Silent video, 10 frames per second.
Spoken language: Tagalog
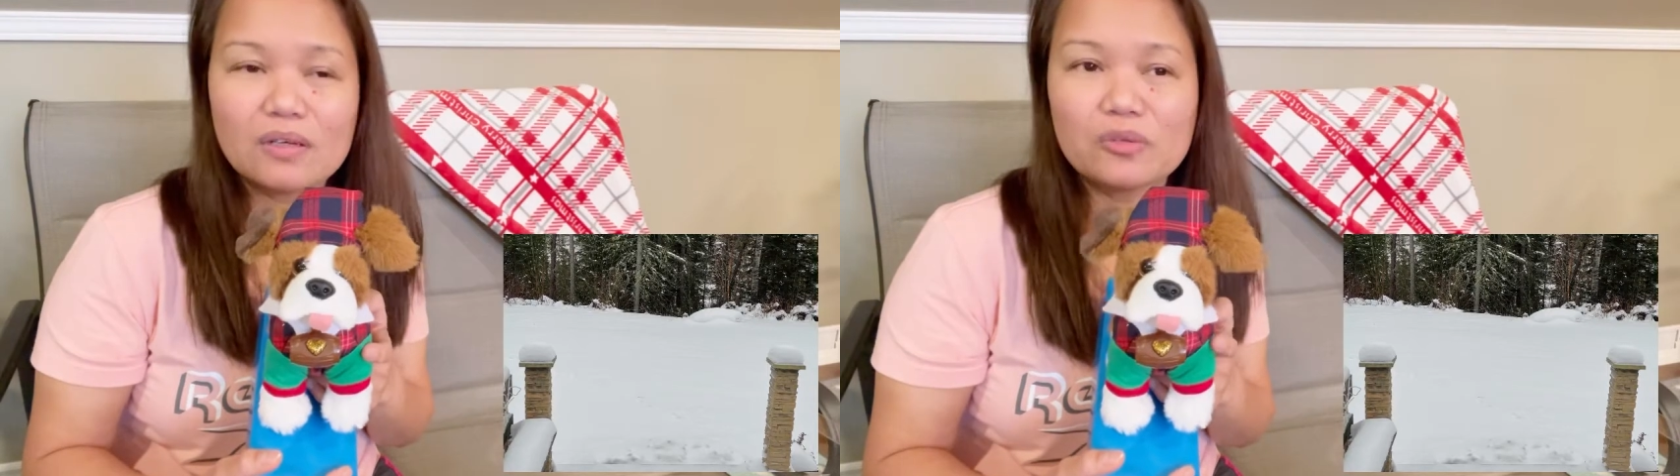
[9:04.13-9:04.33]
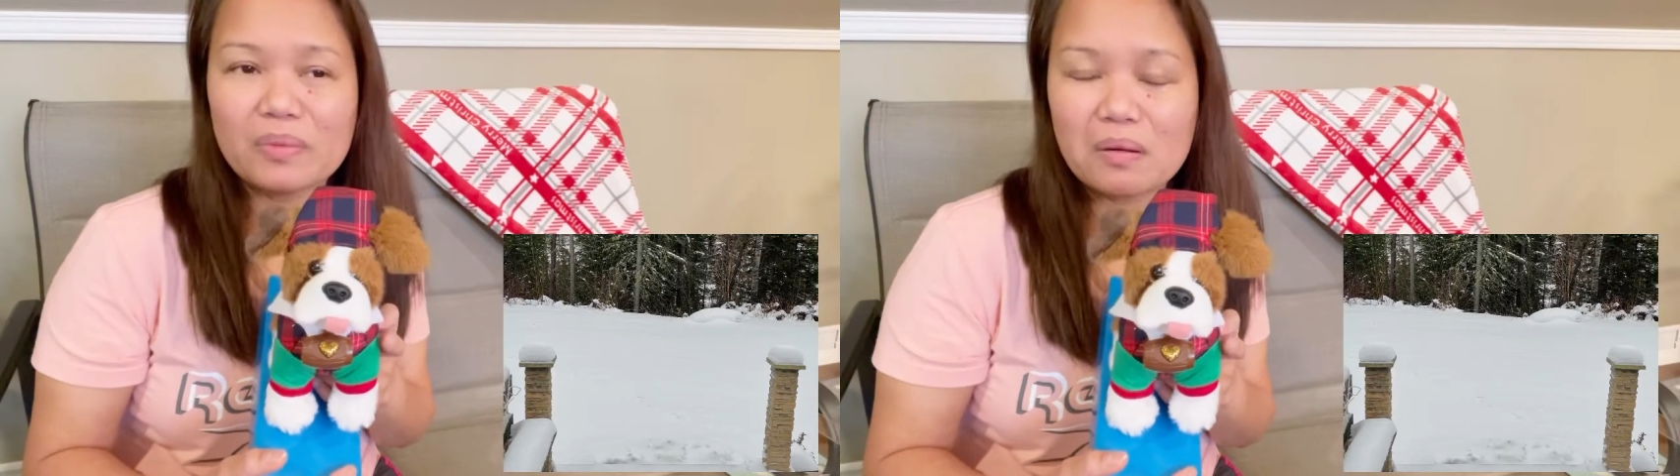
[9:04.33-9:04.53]

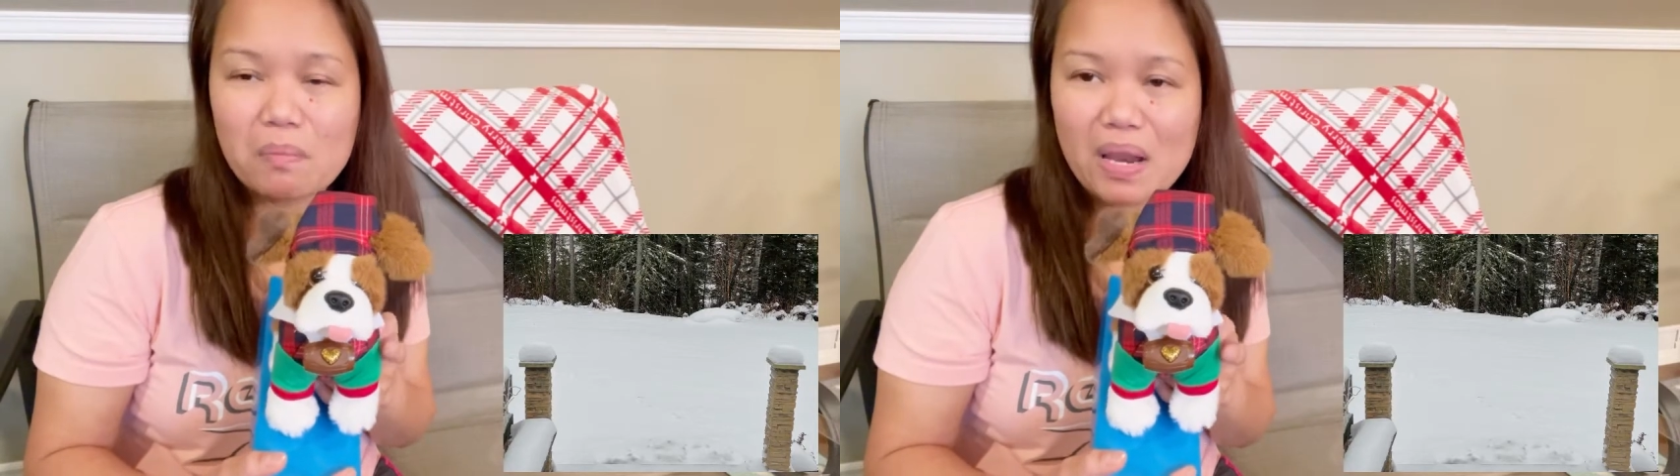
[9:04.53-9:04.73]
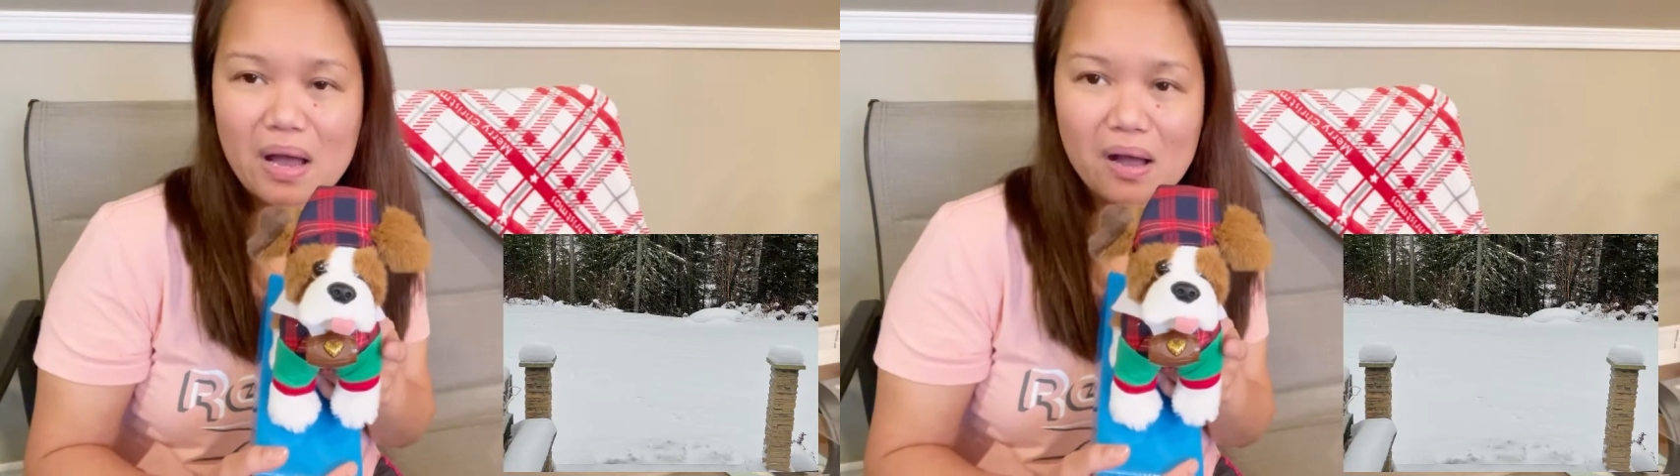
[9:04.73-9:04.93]
or
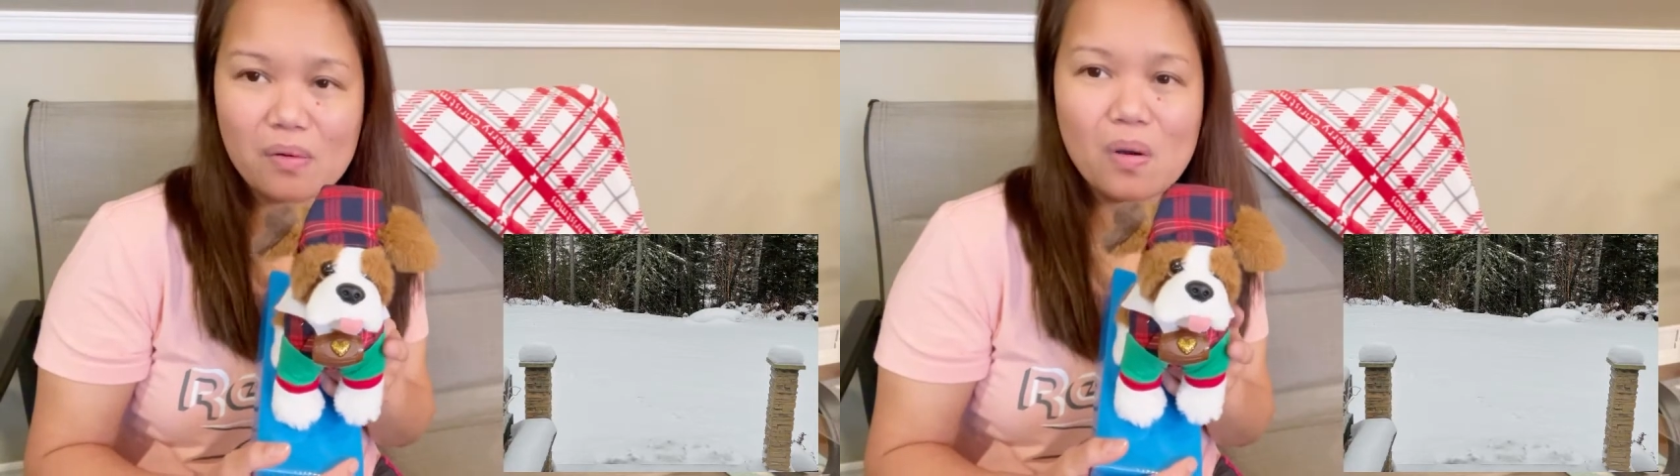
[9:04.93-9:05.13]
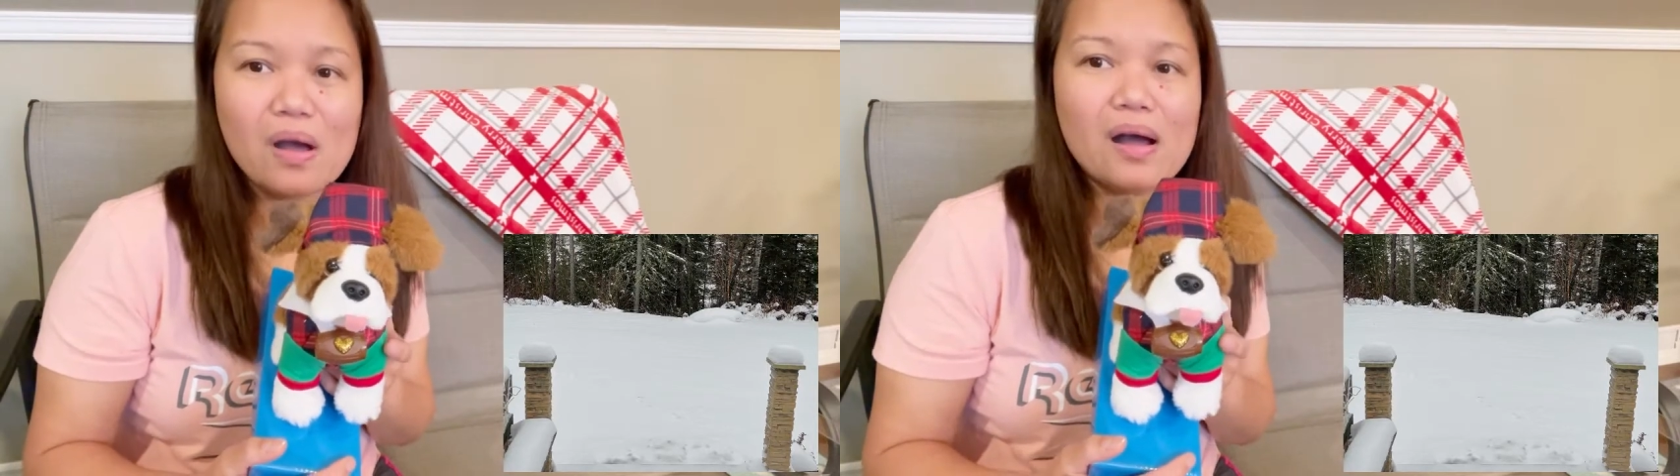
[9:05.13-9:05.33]
mag-plow,
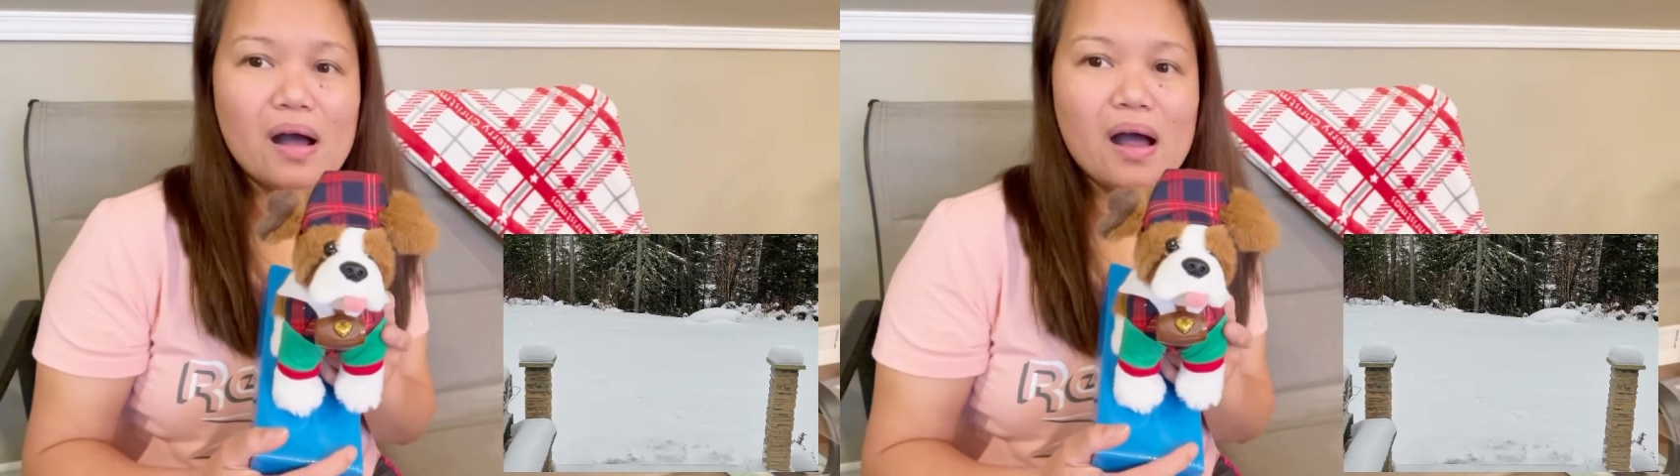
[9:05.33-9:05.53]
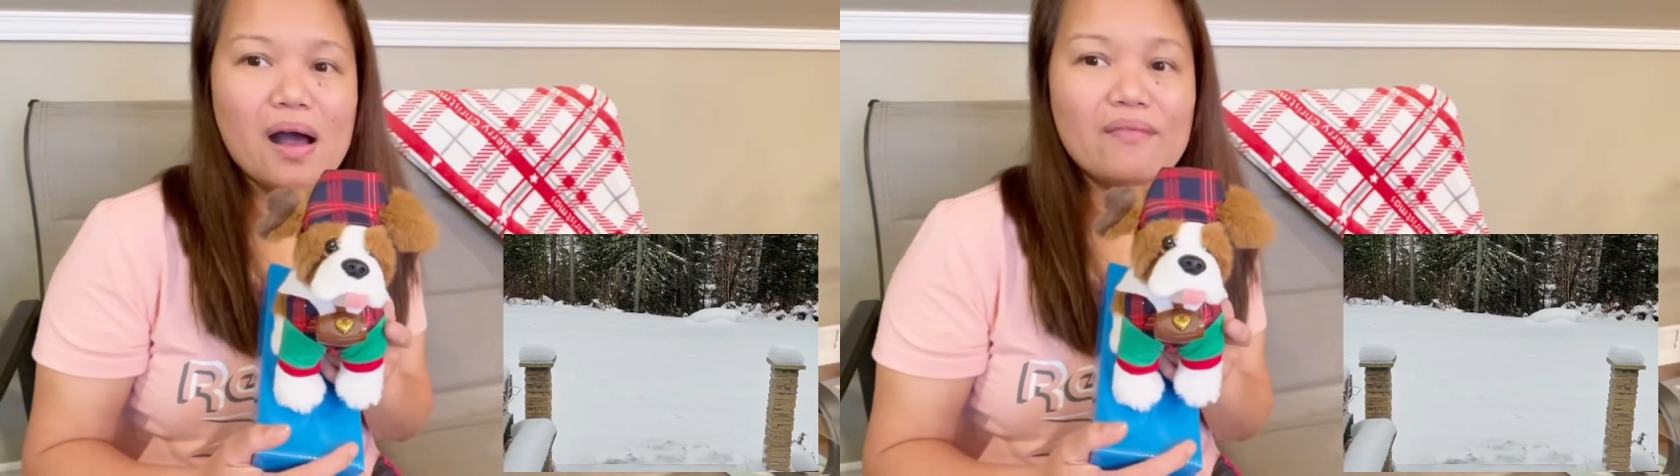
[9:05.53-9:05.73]

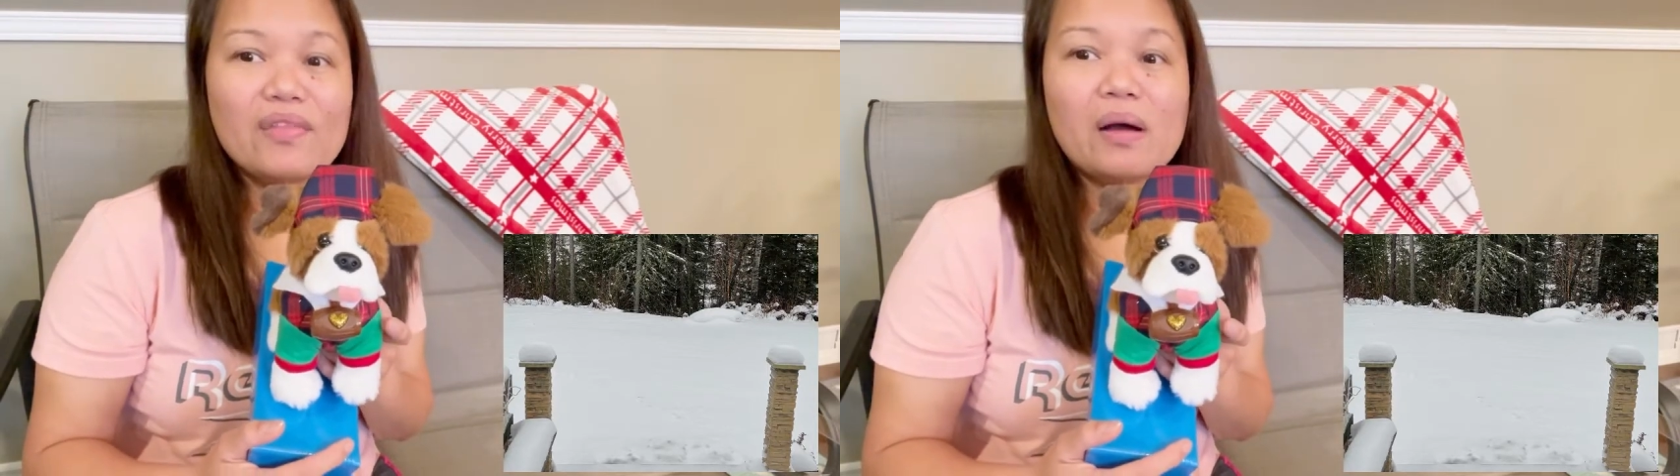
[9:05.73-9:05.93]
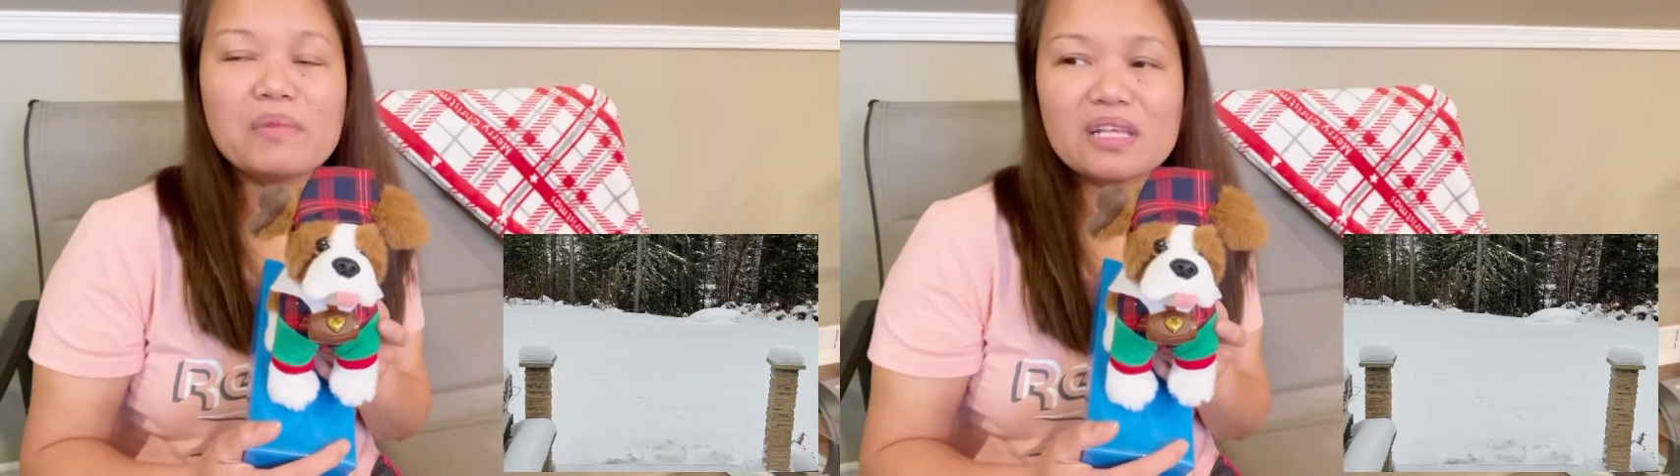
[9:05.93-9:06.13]
ang
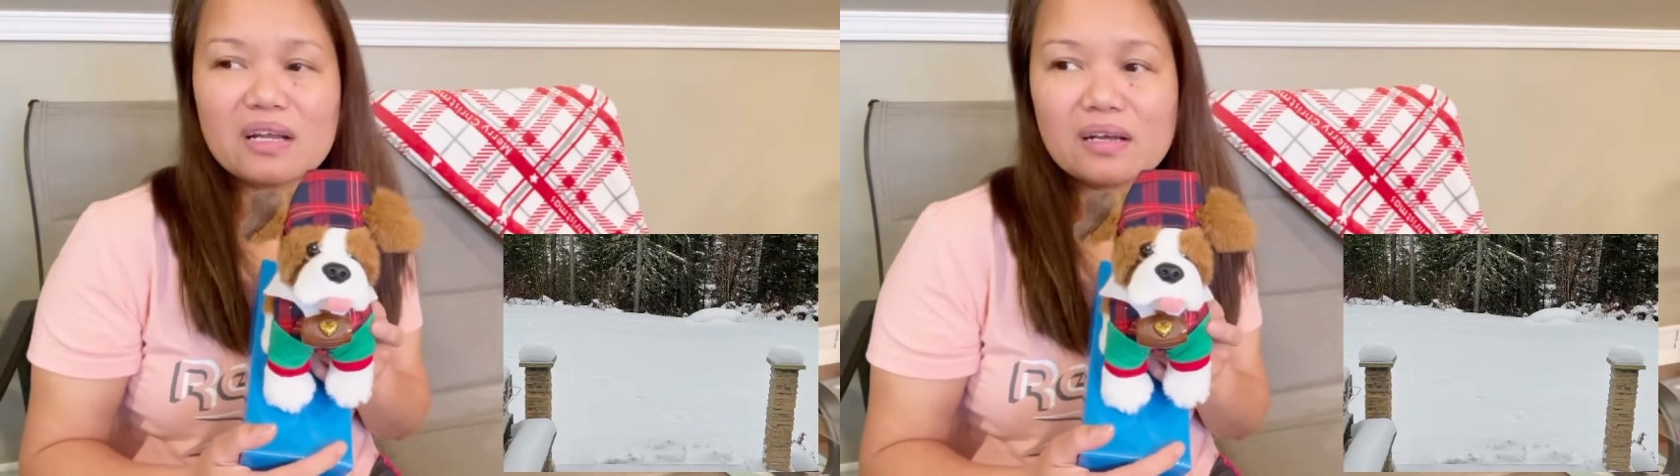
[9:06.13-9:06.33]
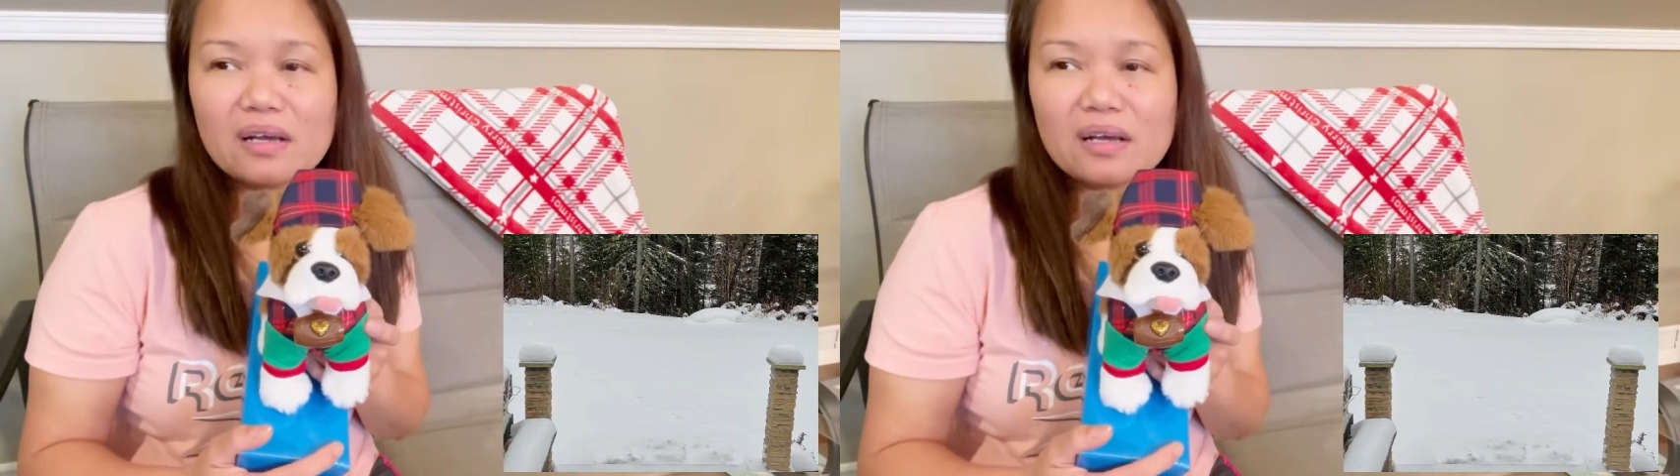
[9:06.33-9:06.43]
dami talaga.